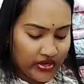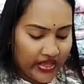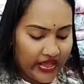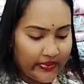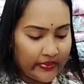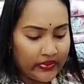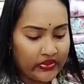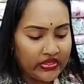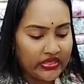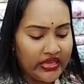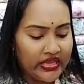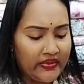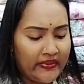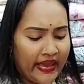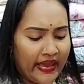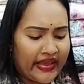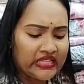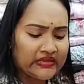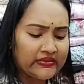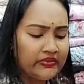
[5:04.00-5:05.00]
కూడా అయిపోతాయి
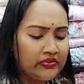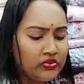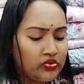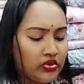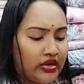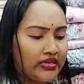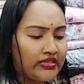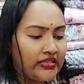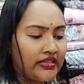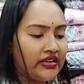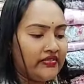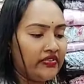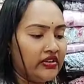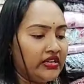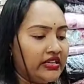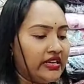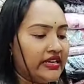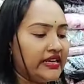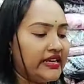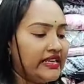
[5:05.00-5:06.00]
మాక్సిమం టూ ఆర్ త్రీ
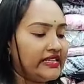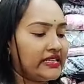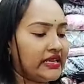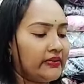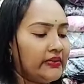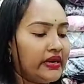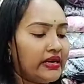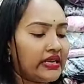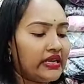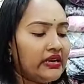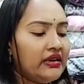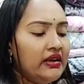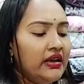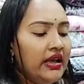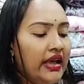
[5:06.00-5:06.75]
వర్కింగ్ డేస్ అనమాట